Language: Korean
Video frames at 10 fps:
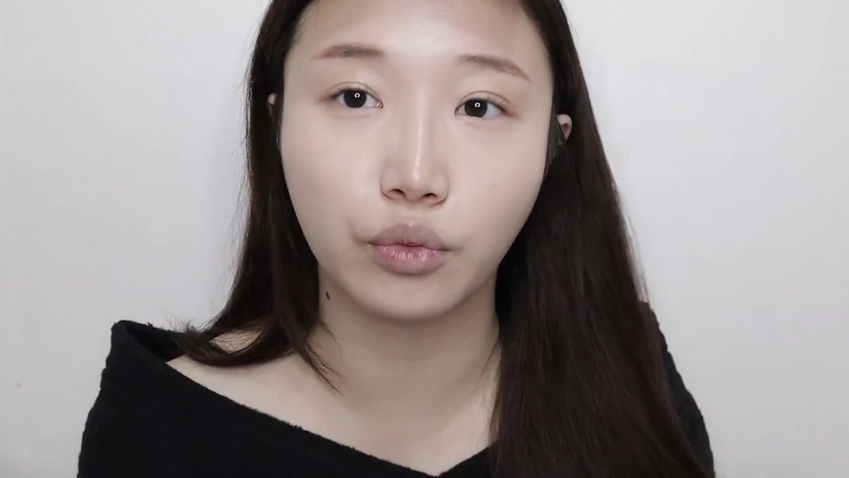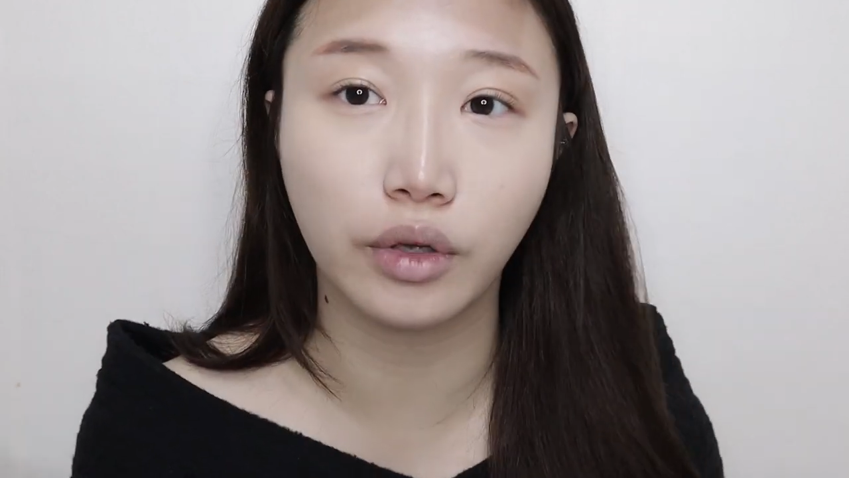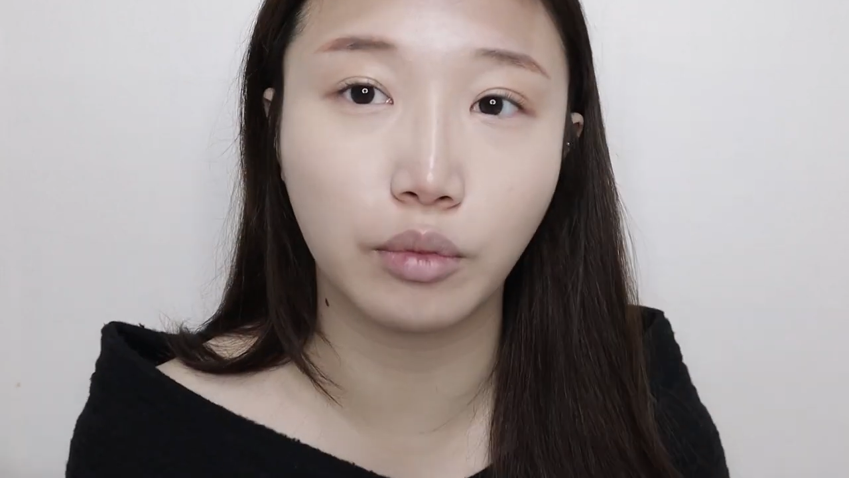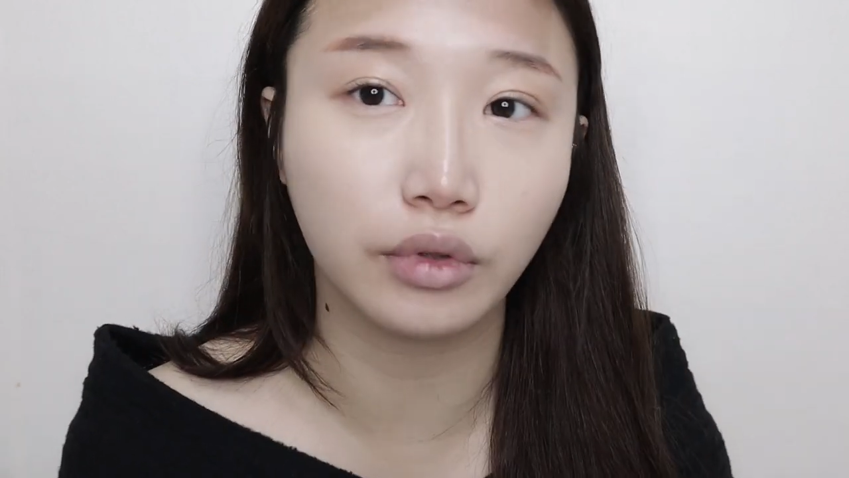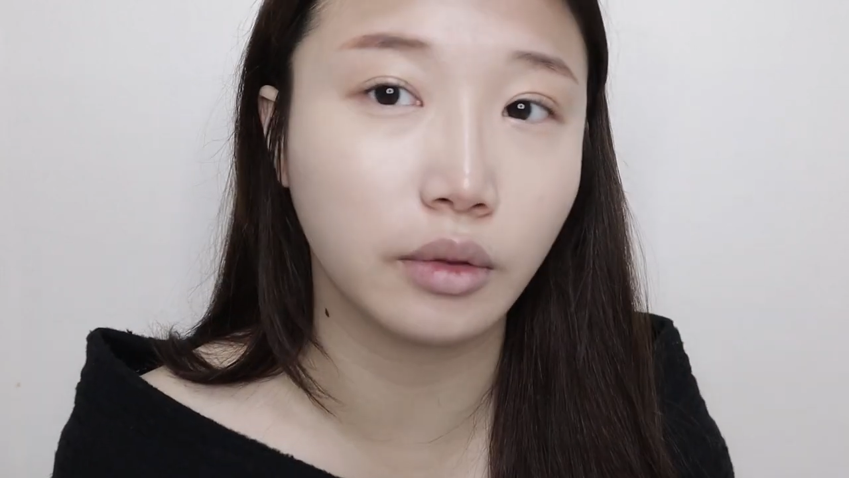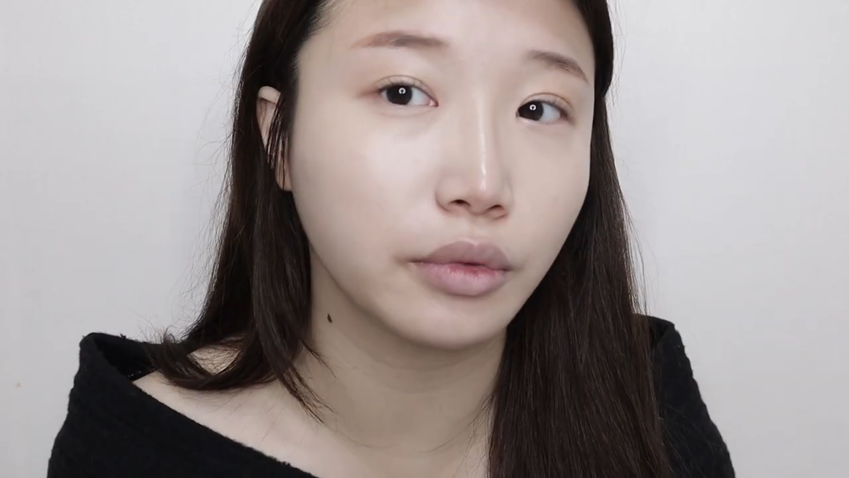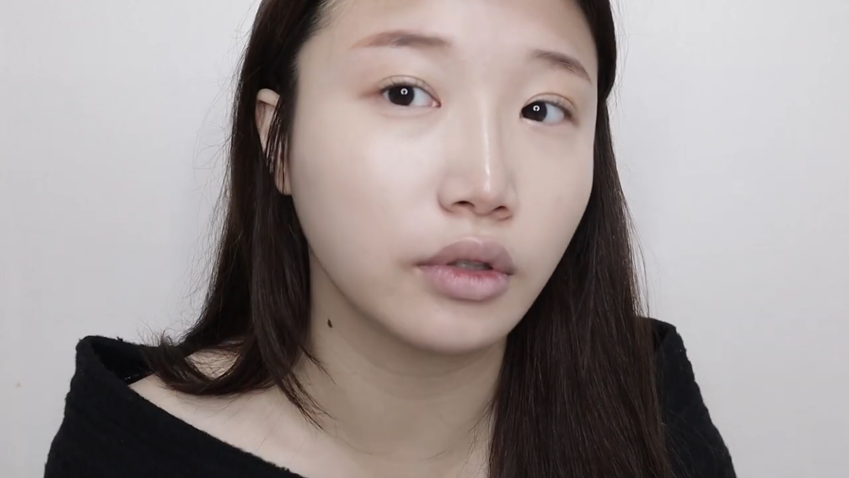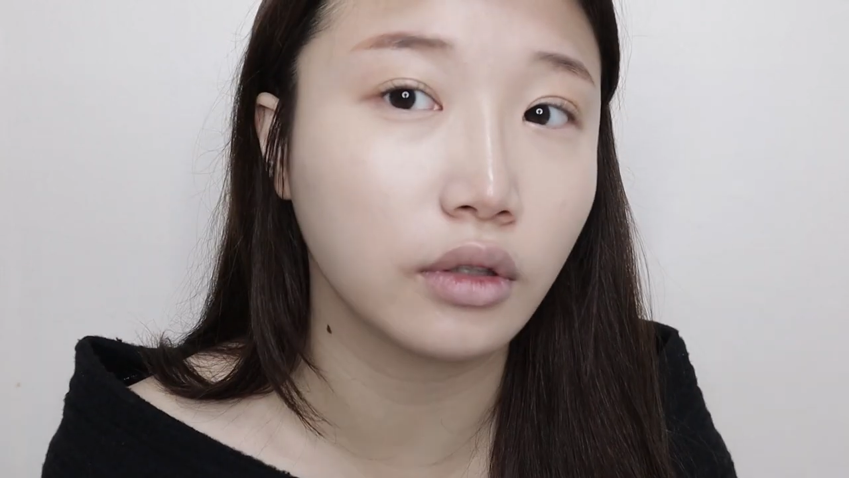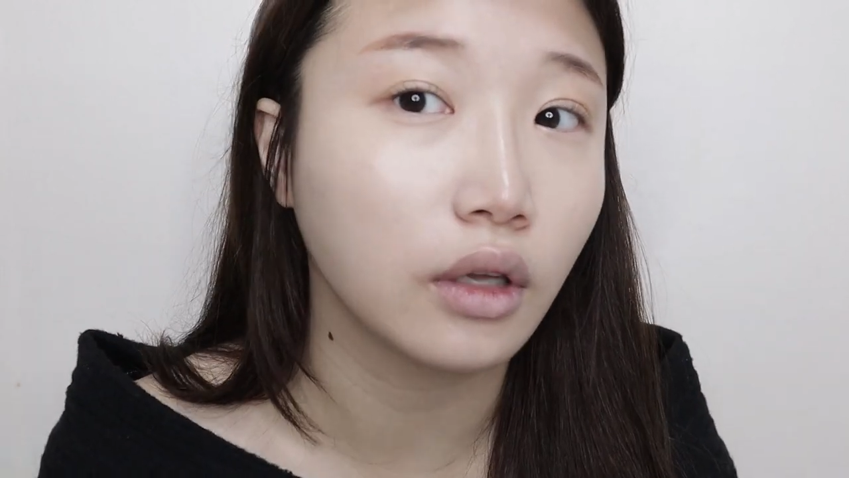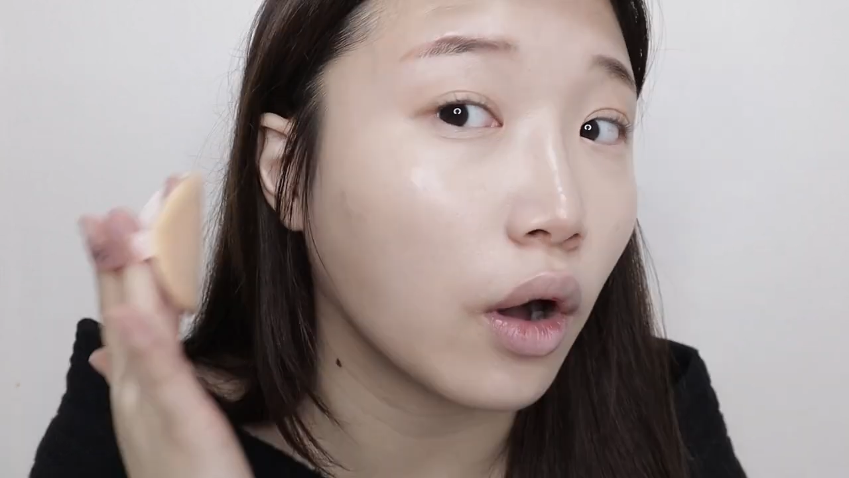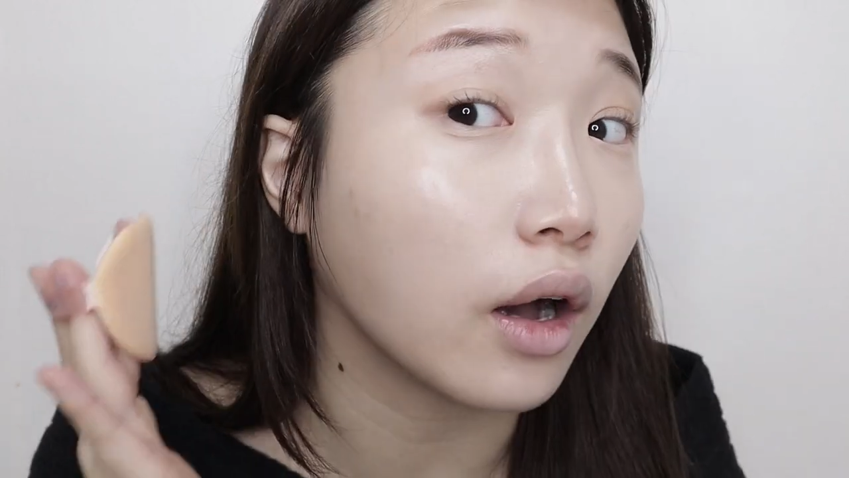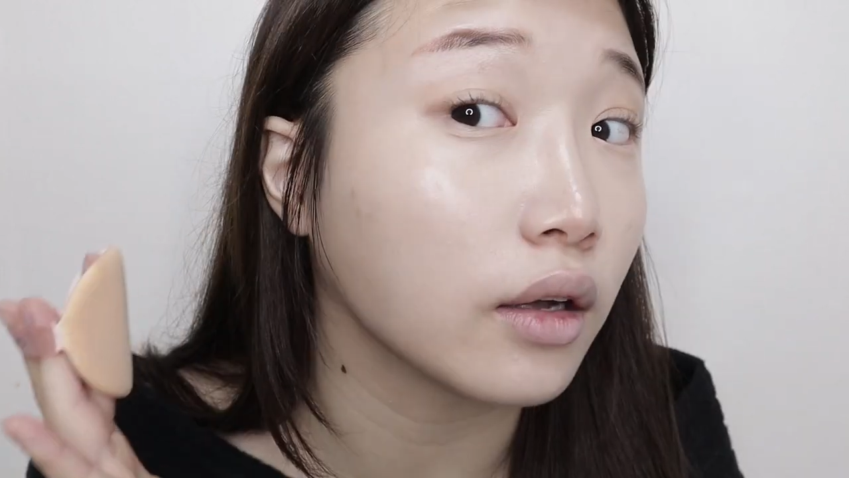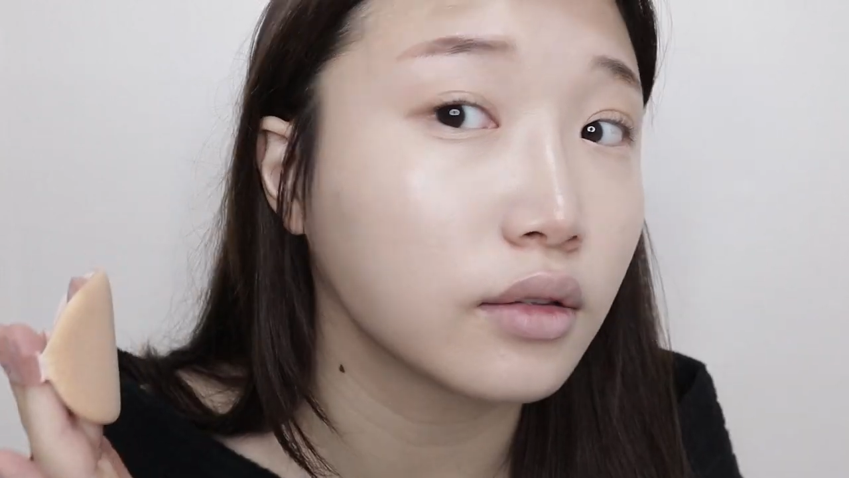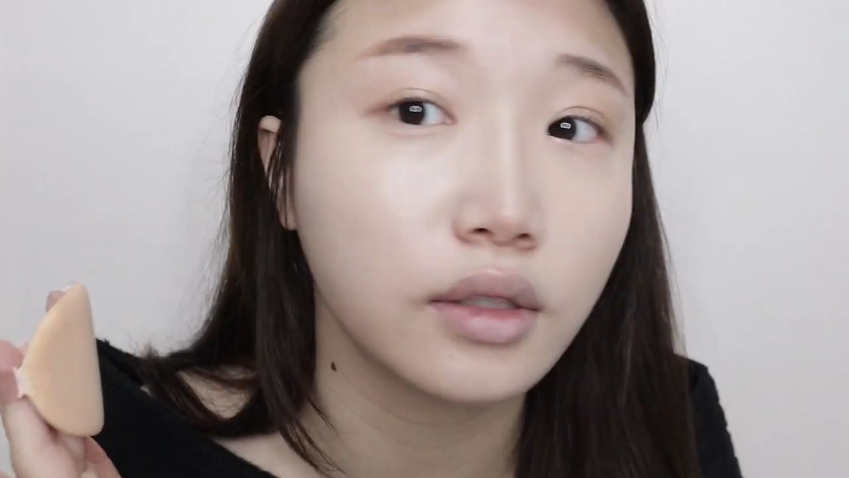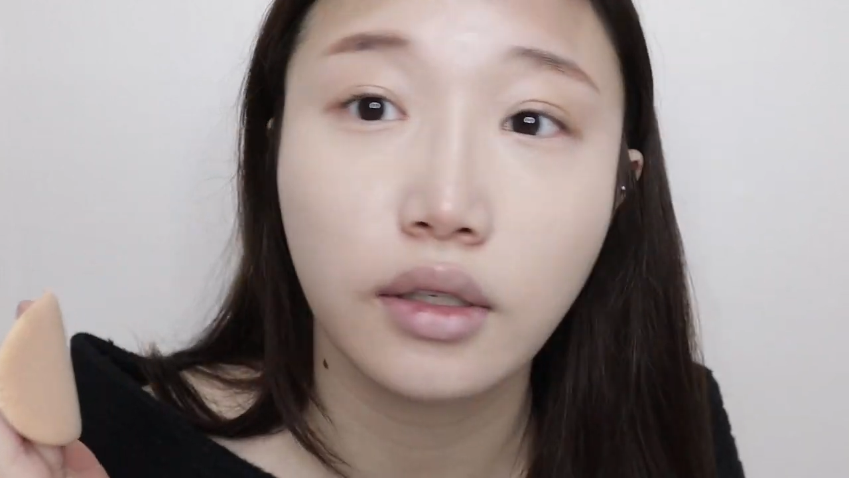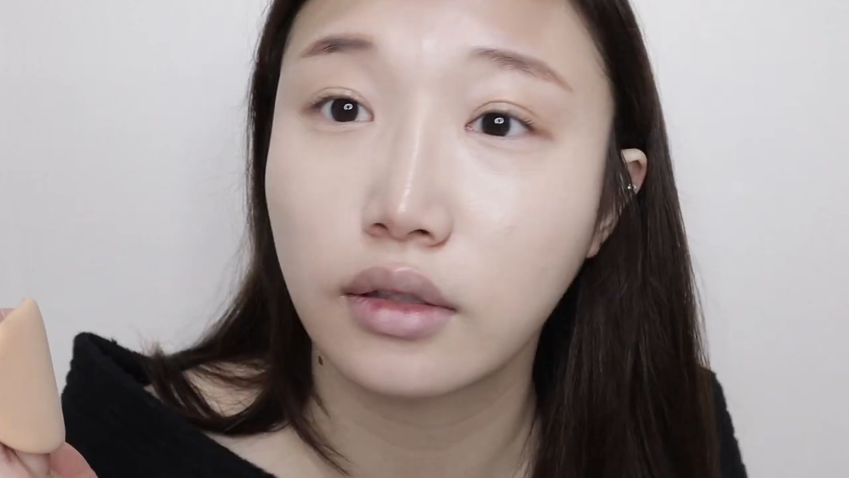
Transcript: 좋은 게 뭐냐면은 광채가